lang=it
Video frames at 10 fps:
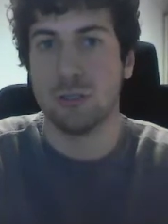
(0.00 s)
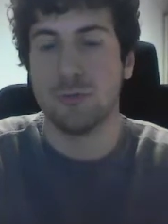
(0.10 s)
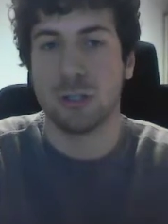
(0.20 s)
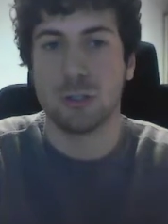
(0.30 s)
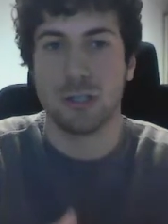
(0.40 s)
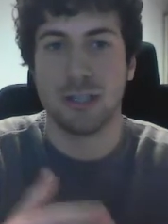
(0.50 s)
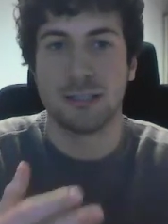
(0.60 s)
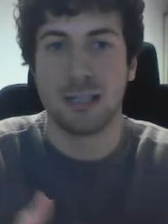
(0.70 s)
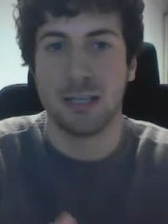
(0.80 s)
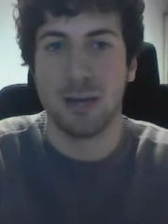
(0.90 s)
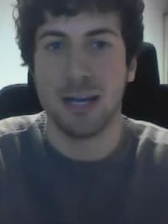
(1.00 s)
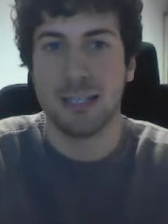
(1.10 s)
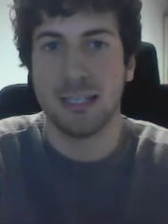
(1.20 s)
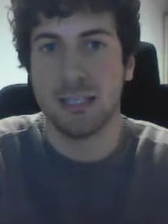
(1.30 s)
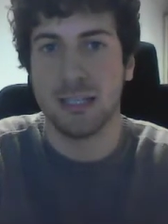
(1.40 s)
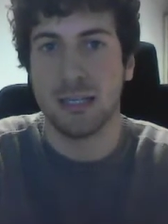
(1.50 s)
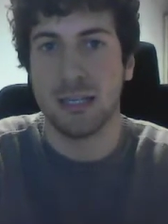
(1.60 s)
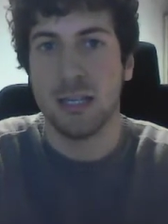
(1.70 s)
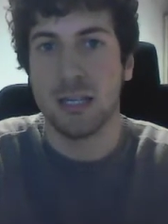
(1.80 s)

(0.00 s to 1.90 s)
dover correre tra le macchine,